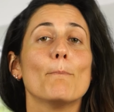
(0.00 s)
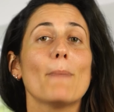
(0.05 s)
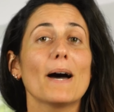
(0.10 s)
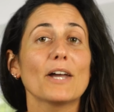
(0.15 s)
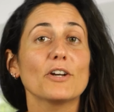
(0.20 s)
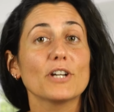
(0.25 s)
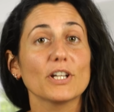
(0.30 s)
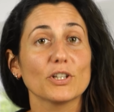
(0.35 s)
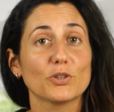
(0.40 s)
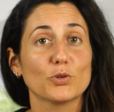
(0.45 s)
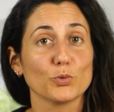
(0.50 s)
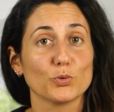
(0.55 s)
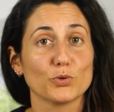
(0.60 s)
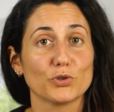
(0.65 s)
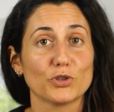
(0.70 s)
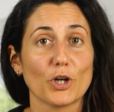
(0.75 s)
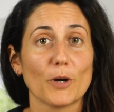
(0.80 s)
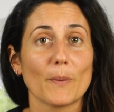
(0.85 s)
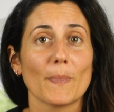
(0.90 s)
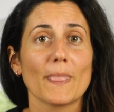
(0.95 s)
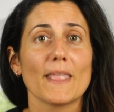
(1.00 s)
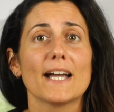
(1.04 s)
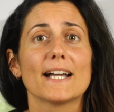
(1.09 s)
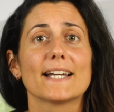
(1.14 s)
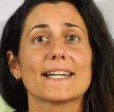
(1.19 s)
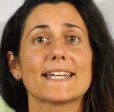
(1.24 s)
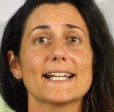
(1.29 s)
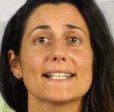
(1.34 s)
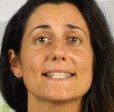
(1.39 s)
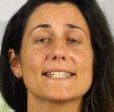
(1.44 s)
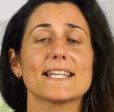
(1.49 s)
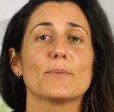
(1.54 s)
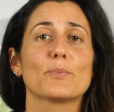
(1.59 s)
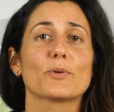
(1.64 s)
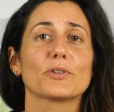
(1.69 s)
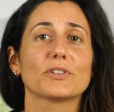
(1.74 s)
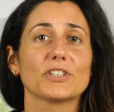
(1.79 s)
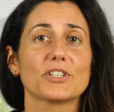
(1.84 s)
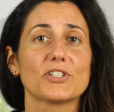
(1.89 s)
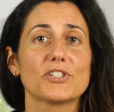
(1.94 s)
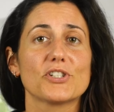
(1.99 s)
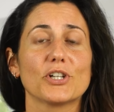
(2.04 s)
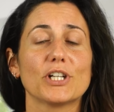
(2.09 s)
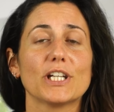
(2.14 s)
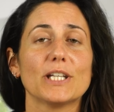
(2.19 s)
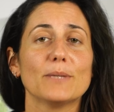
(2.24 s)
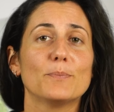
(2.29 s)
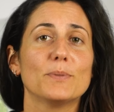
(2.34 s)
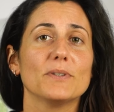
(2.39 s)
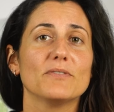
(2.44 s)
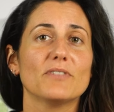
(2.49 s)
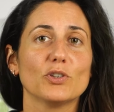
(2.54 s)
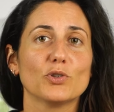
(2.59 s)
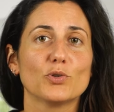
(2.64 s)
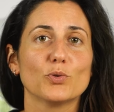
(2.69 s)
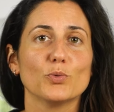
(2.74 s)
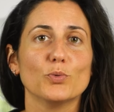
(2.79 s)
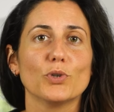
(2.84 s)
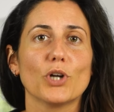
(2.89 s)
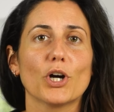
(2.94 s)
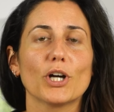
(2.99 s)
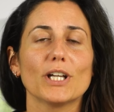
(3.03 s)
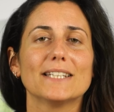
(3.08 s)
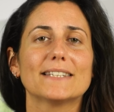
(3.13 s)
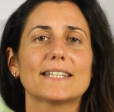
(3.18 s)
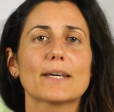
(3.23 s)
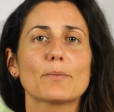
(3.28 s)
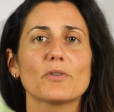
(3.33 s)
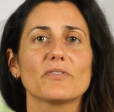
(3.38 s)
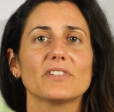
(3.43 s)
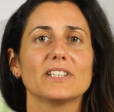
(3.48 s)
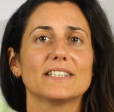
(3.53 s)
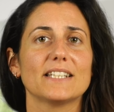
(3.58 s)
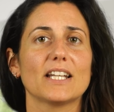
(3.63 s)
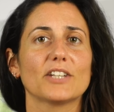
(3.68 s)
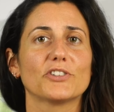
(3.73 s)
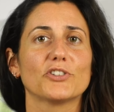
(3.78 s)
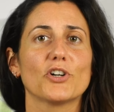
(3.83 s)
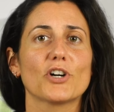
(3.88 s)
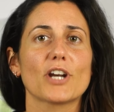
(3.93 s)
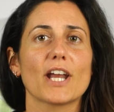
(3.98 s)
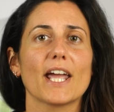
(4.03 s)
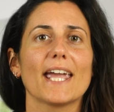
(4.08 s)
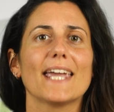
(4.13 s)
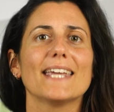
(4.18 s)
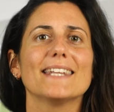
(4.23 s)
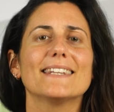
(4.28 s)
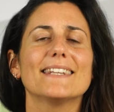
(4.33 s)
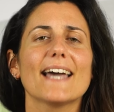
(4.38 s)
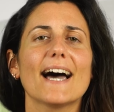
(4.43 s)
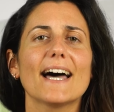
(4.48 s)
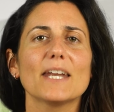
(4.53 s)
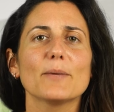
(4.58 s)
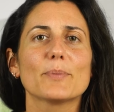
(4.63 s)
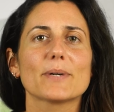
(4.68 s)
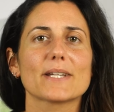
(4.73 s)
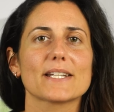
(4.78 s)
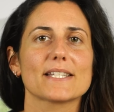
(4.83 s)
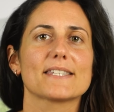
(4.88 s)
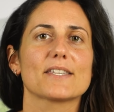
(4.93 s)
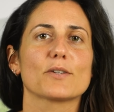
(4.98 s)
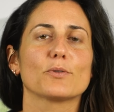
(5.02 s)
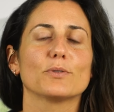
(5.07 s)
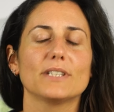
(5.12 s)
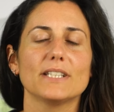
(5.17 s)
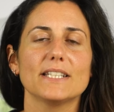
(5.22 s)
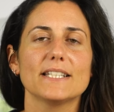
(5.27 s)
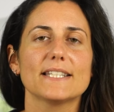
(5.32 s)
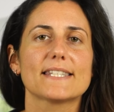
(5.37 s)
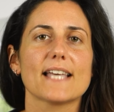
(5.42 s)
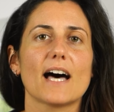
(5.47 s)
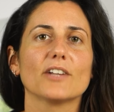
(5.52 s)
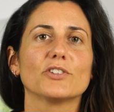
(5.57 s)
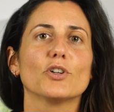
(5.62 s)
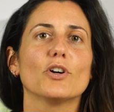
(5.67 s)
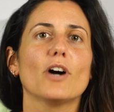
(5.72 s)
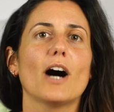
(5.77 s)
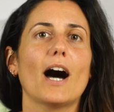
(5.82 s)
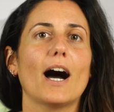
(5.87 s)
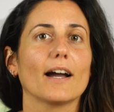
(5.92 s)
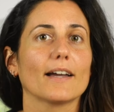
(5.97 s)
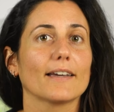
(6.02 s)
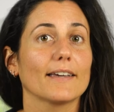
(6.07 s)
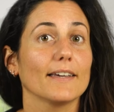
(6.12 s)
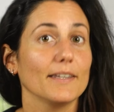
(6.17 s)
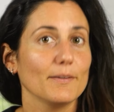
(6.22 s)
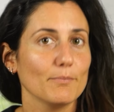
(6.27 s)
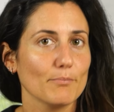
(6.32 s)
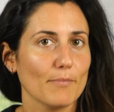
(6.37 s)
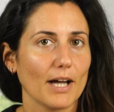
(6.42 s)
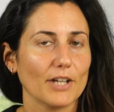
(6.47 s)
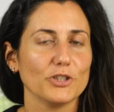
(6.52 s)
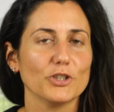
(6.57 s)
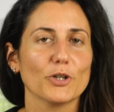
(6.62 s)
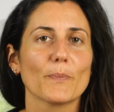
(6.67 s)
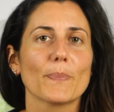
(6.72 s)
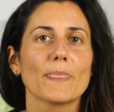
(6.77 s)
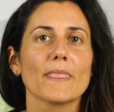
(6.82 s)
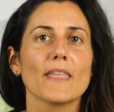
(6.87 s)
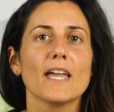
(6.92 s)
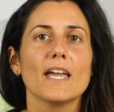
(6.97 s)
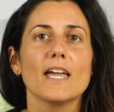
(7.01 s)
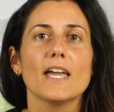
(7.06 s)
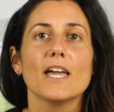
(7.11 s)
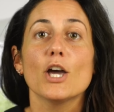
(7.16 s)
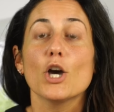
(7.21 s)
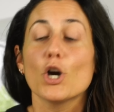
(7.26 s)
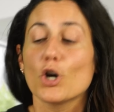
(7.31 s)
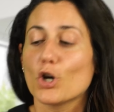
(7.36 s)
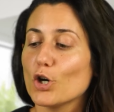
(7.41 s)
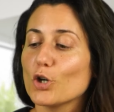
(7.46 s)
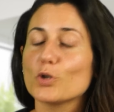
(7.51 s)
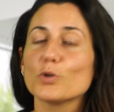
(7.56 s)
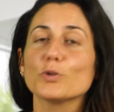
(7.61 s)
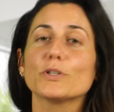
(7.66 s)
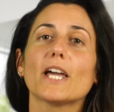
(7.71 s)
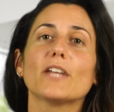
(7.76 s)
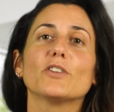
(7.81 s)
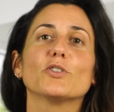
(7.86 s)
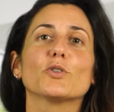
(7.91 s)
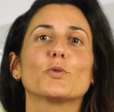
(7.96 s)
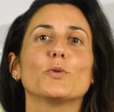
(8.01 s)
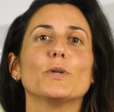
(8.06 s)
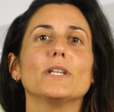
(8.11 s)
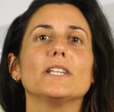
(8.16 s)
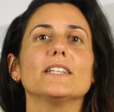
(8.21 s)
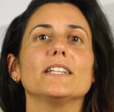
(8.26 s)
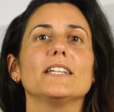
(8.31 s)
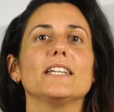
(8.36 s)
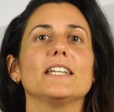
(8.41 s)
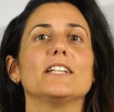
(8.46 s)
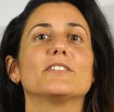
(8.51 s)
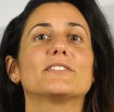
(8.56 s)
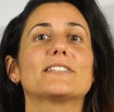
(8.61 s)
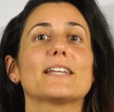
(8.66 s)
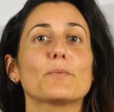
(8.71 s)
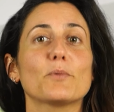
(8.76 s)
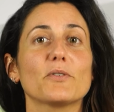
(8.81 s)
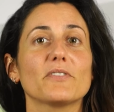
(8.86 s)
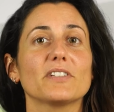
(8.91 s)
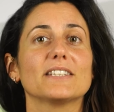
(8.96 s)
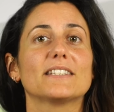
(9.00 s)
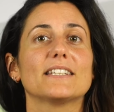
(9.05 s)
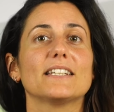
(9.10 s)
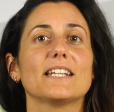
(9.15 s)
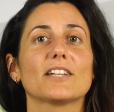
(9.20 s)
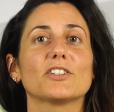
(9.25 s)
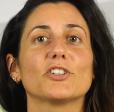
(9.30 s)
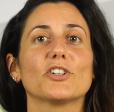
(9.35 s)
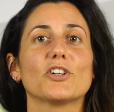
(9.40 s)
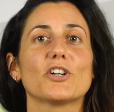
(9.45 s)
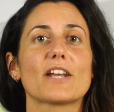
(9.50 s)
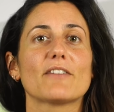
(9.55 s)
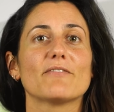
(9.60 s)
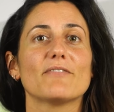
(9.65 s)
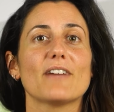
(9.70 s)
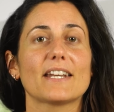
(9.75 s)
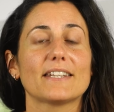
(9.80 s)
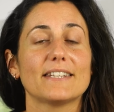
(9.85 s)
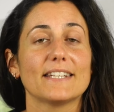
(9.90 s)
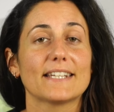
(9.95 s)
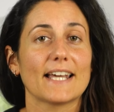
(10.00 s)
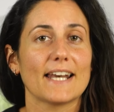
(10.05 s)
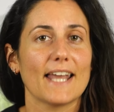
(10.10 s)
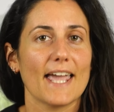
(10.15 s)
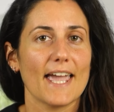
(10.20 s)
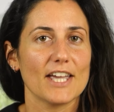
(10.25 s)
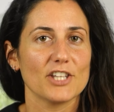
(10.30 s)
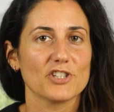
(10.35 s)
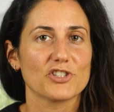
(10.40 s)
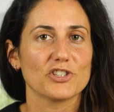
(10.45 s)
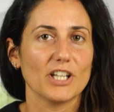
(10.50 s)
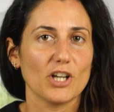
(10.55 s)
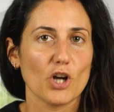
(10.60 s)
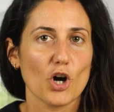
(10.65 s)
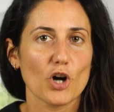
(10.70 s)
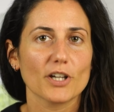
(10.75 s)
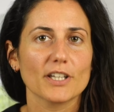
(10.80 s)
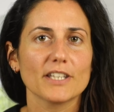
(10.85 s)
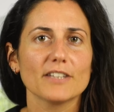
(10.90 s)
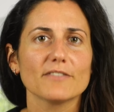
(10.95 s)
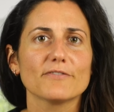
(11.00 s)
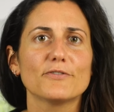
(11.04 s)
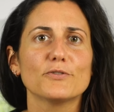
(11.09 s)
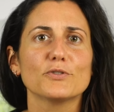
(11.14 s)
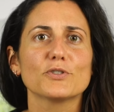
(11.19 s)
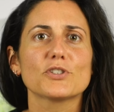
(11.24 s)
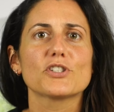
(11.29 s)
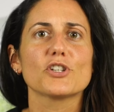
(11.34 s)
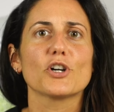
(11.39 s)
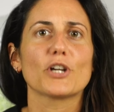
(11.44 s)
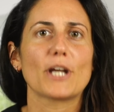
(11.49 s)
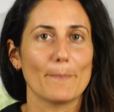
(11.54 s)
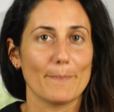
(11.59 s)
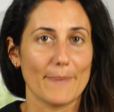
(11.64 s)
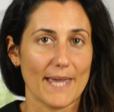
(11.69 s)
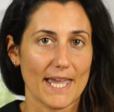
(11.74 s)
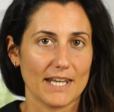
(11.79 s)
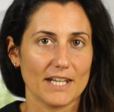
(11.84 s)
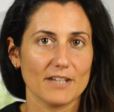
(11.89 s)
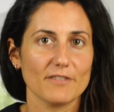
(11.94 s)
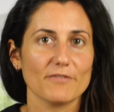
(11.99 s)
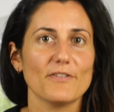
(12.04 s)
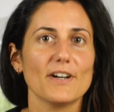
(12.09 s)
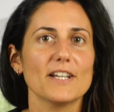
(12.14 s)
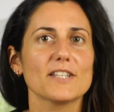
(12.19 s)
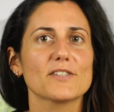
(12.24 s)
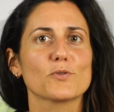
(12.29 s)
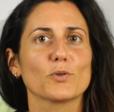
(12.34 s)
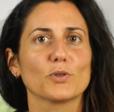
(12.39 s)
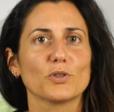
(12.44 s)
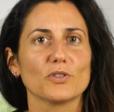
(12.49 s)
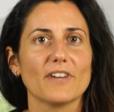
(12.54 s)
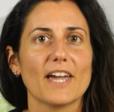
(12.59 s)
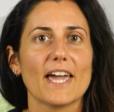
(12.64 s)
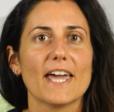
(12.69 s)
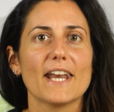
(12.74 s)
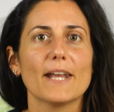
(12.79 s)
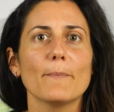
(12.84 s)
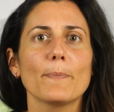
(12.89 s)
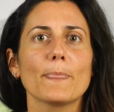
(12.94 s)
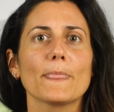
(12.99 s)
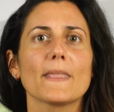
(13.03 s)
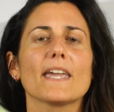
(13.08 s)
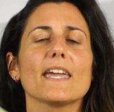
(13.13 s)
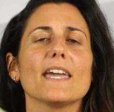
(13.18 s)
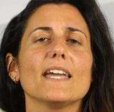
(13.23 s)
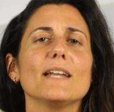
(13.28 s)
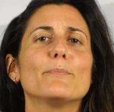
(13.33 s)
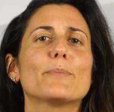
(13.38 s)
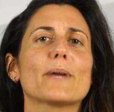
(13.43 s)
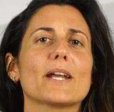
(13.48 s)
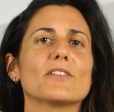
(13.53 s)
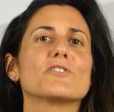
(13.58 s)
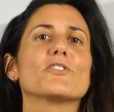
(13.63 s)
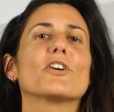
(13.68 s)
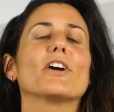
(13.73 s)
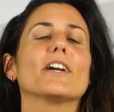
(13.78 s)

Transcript: Ma non è tutto. Grazie alla protezione IP21 il termoventilatore è ideale per essere utilizzato anche in bagno. Concludendo quindi il termoventilatore Vertical Edge DeLonghi funziona bene, fa il suo dovere e il prezzo